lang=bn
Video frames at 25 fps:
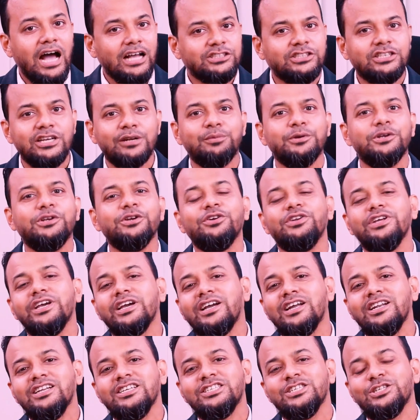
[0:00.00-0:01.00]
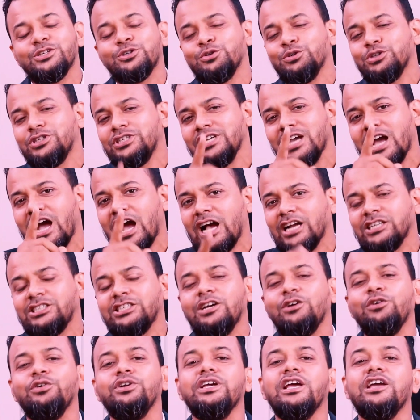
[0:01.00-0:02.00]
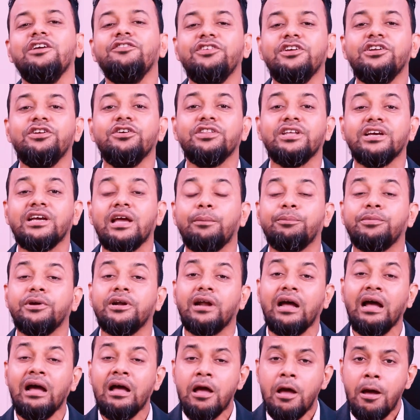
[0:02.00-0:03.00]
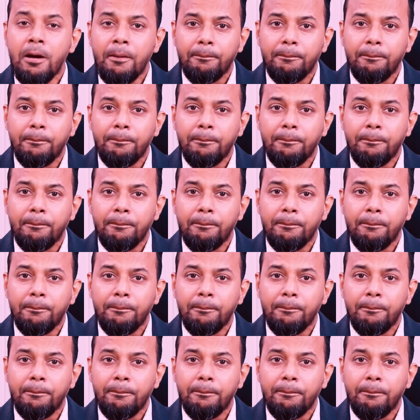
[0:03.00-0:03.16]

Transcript: আজকের ভিডিও ভিডিওটি এখানেই শেষ করছি আশা করি এই ভিডিও থেকে আপনারা